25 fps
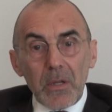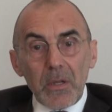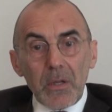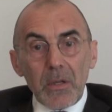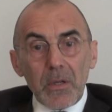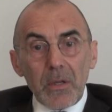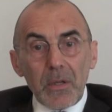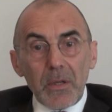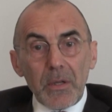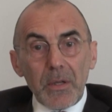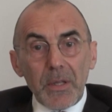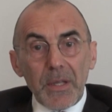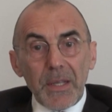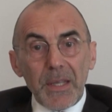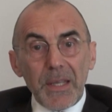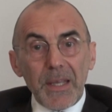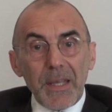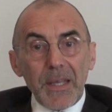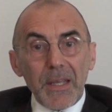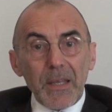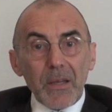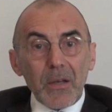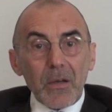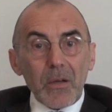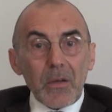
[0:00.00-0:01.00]
Euh,
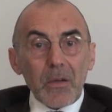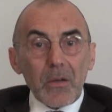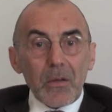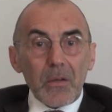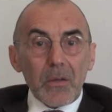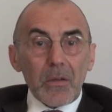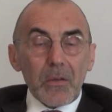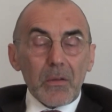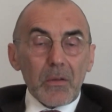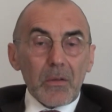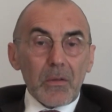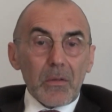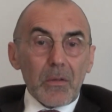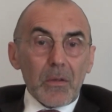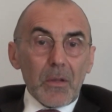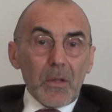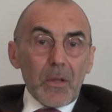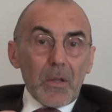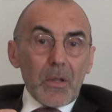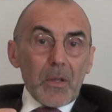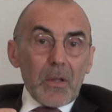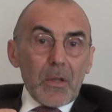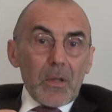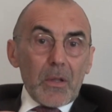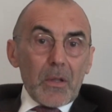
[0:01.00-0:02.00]
et. Euh,
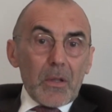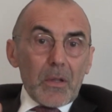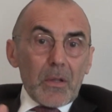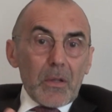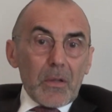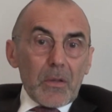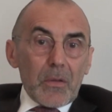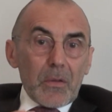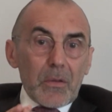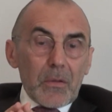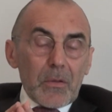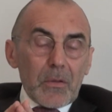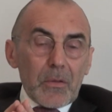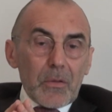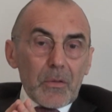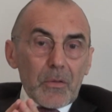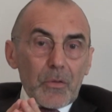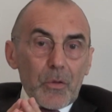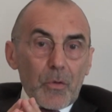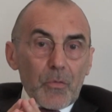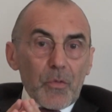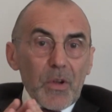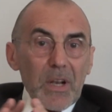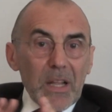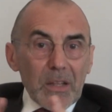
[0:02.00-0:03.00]

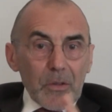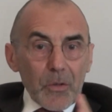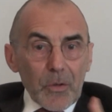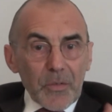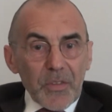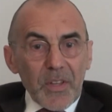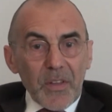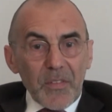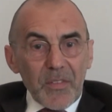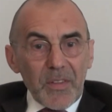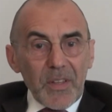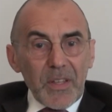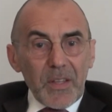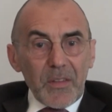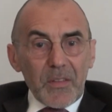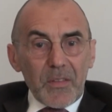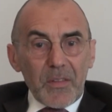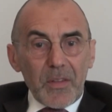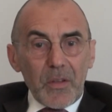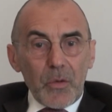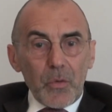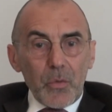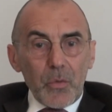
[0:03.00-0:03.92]
donc voilà, donc ça c'est